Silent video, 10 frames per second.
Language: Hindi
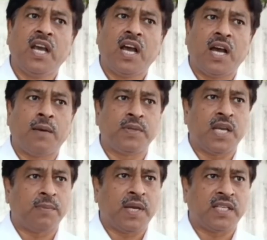आप यहाँ
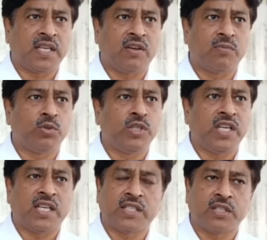पर आ जाना और मुझे यहाँ
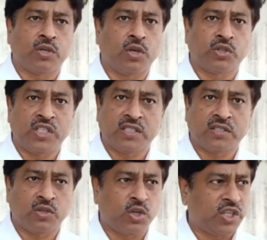से सोहती
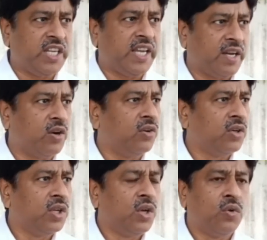सोहटी है गाँव
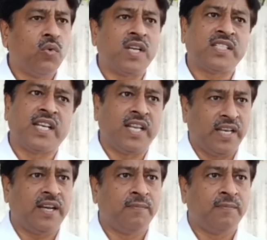वहाँ से ले लेना